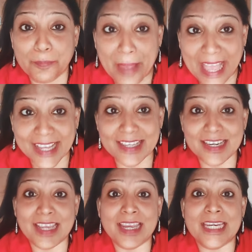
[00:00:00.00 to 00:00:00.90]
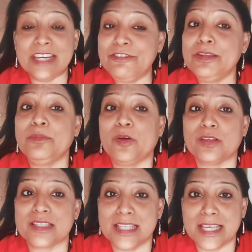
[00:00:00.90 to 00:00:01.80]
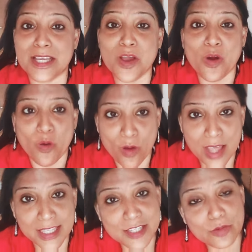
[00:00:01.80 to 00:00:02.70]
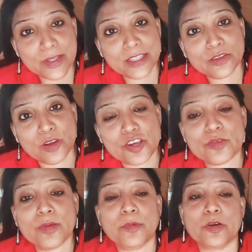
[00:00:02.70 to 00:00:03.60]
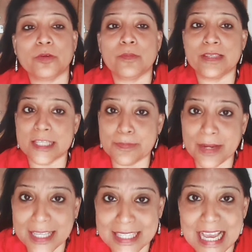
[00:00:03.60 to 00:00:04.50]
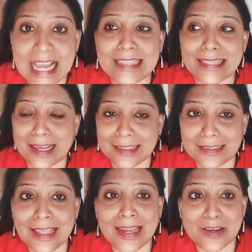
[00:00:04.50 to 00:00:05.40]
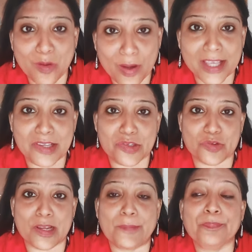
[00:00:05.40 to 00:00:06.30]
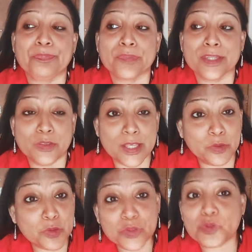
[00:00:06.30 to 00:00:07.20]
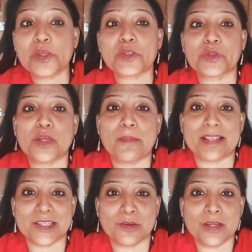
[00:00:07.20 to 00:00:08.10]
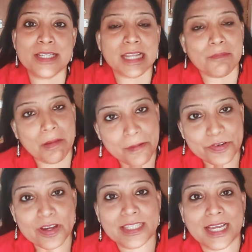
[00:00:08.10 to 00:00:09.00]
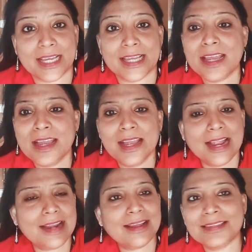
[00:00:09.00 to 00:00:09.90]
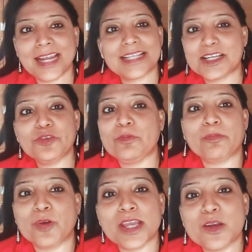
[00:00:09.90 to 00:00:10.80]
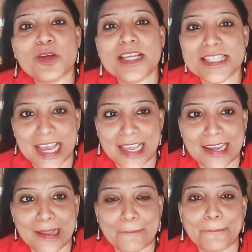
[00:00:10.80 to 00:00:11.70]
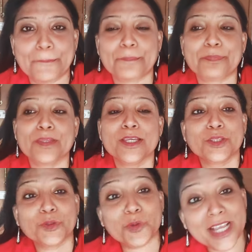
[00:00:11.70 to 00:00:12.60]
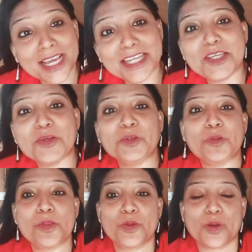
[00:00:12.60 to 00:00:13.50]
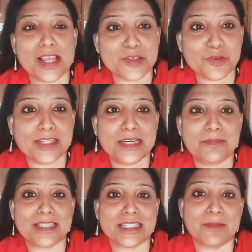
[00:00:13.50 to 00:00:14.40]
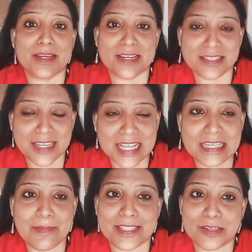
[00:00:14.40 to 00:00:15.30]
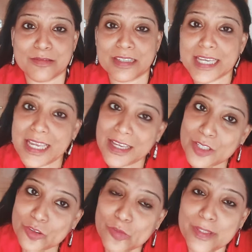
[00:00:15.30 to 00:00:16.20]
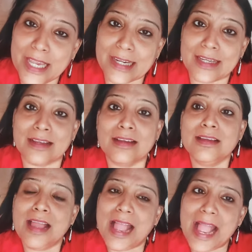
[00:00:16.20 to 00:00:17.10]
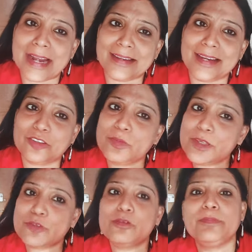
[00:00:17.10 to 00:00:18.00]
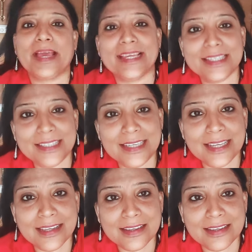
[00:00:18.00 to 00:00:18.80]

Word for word: ব্যাগ নেই টিফিন বক্স নেই অনাথ আশ্রমে কিন্তু অনেক সময় বড় বড় বিজনেসম্যানরা যায় দান ধ্যান করে কিছুটা যে দুস্থ স্কুলে বাচ্চাগুলি যারা মা বাবার সঙ্গে থাকে এটা এদের কাছে কিন্তু অনেক লোকই যায় না হুম তো ওইখানে গিয়েও তুমি ধরো ক্লাস ওয়ানের বাচ্চা বা নার্সারি কেজি বাচ্চাগুলোকে তুমি একটা একটা একটা তুমি স্কুল ব্যাগই দিলে